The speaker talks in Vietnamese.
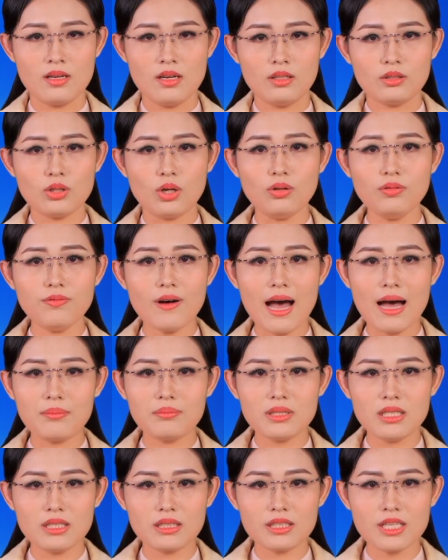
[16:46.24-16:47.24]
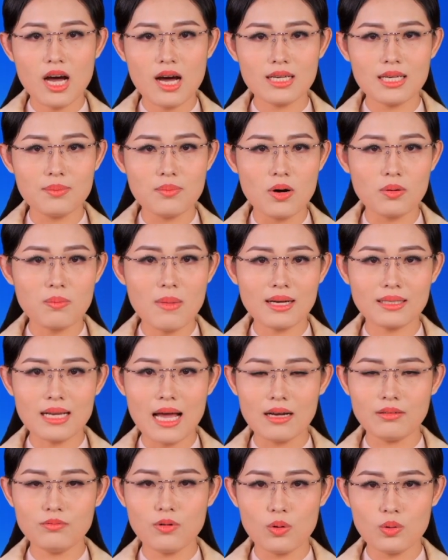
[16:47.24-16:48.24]
Thủ phạm được cho là một băng
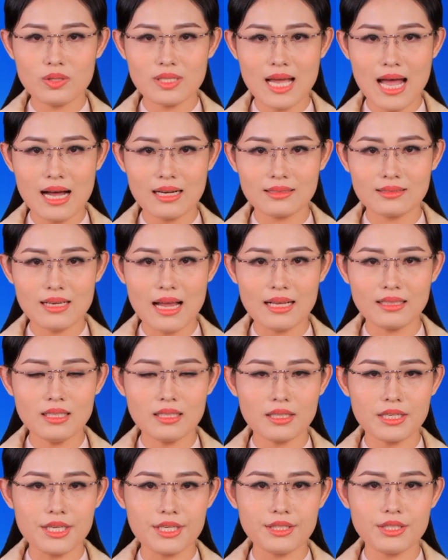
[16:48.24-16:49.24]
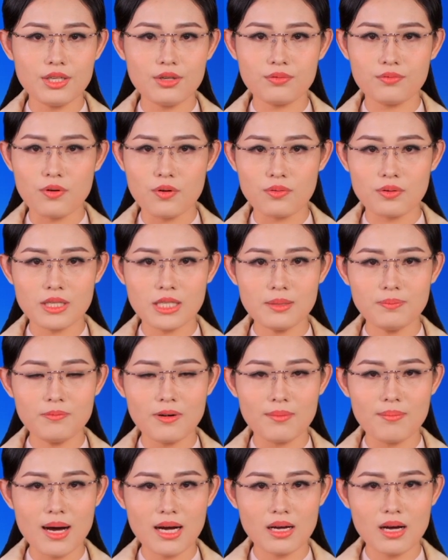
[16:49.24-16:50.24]
đảng vũ trang đã thực hiện nhiều vụ cướp và
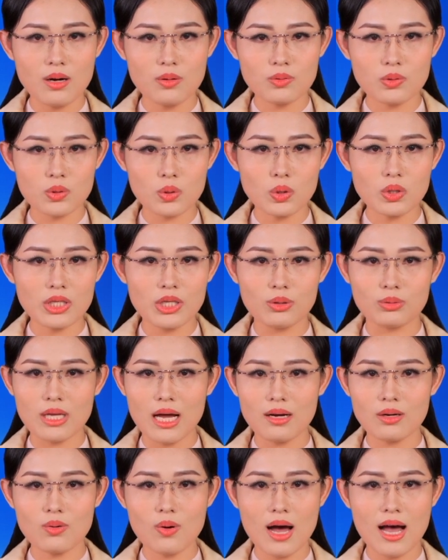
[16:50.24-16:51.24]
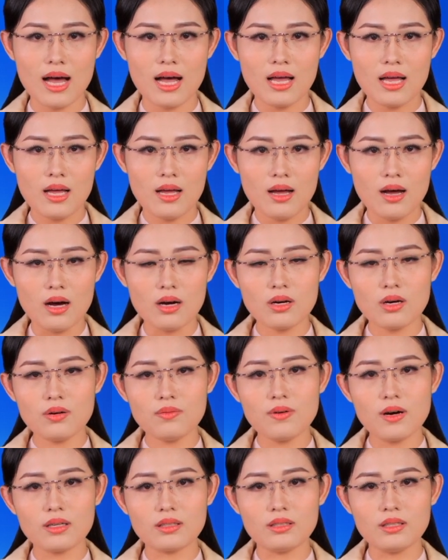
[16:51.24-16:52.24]
bắt cóc suốt nhiều tháng qua ở khu
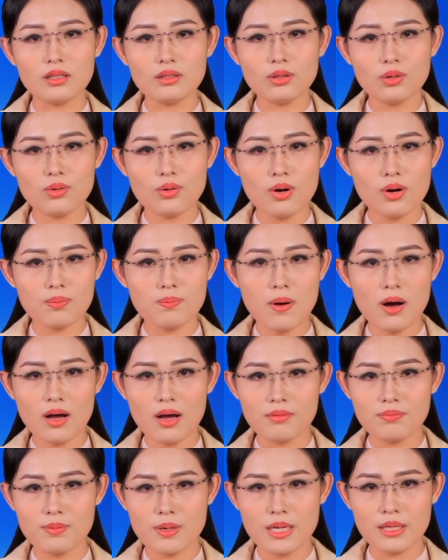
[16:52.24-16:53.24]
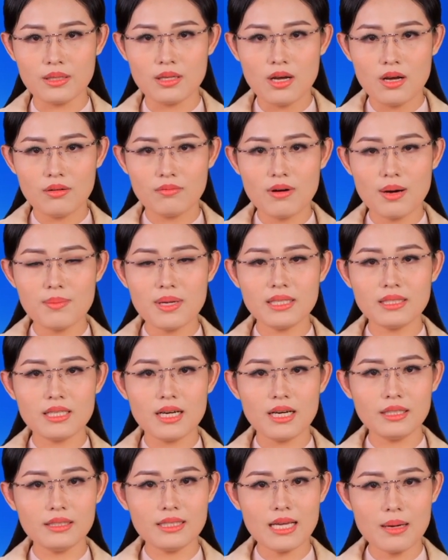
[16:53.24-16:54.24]
vực giữa thủ đô Port-au-Prince và biên
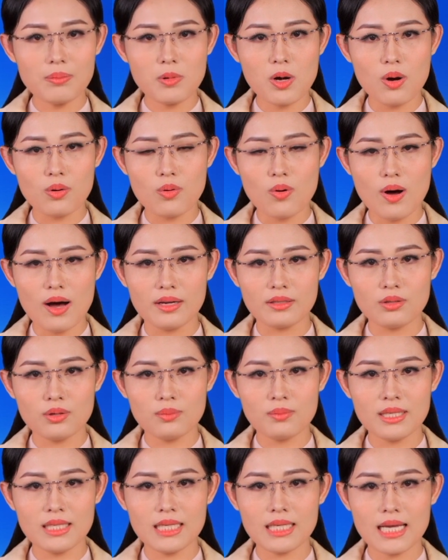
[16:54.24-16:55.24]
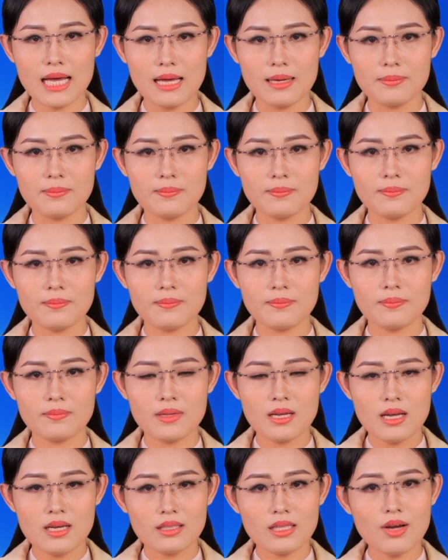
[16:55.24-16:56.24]
giới giáp Cộng hòa Dominica.
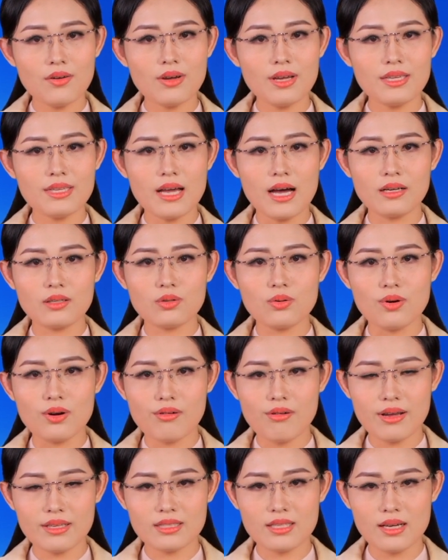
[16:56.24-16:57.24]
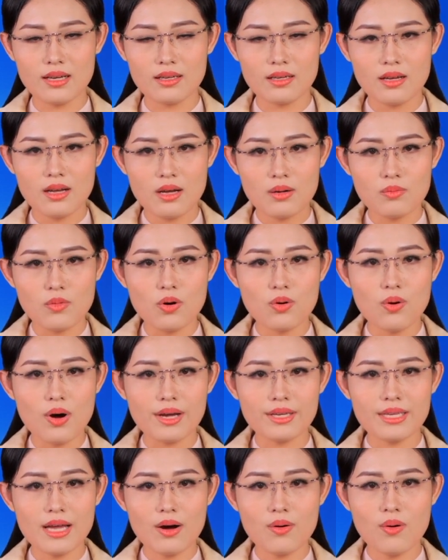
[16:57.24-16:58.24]
Theo ghi nhận của Reuters, Bộ Ngoại
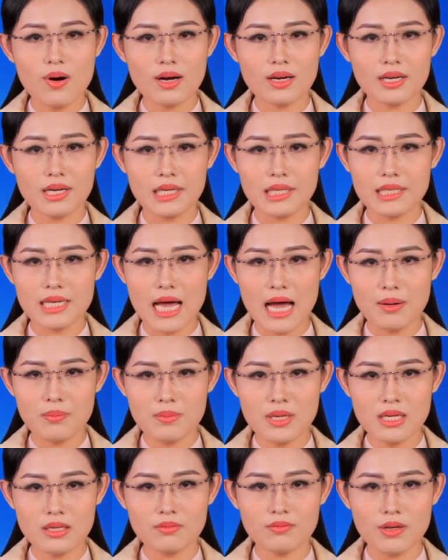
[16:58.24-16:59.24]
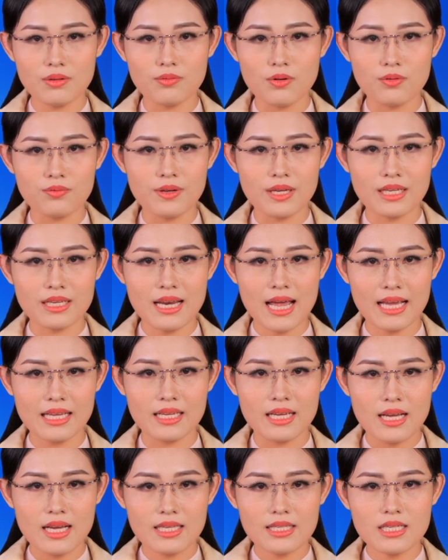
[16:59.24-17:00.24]
giao Hoa Kỳ đã biết về vụ việc này
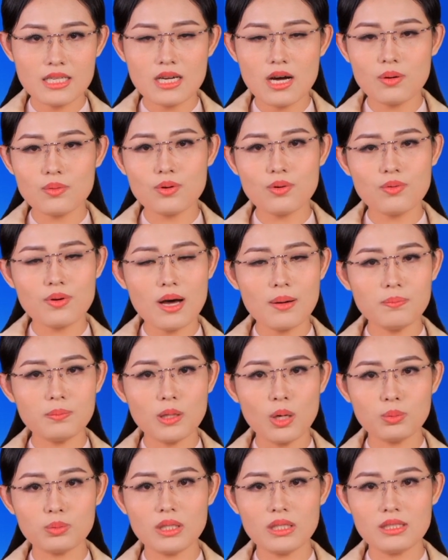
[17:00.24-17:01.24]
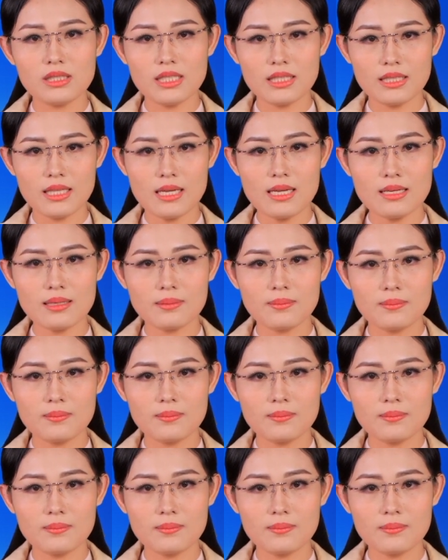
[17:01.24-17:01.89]
nhưng không cung cấp thông tin chi tiết.